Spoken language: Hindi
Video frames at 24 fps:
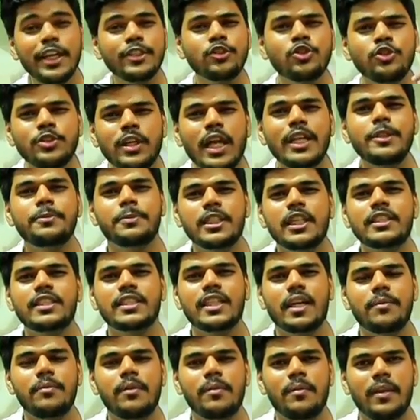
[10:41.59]
140-50
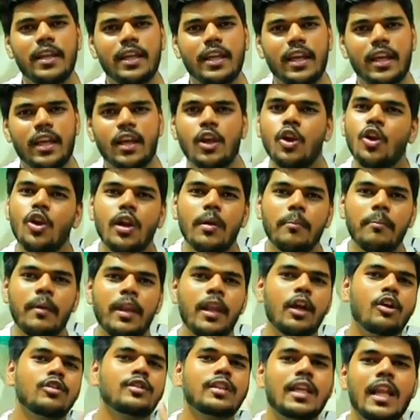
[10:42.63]
से कम नहीं मिलेंगे
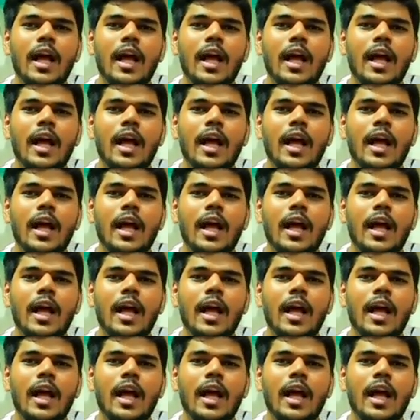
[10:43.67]
मिलने को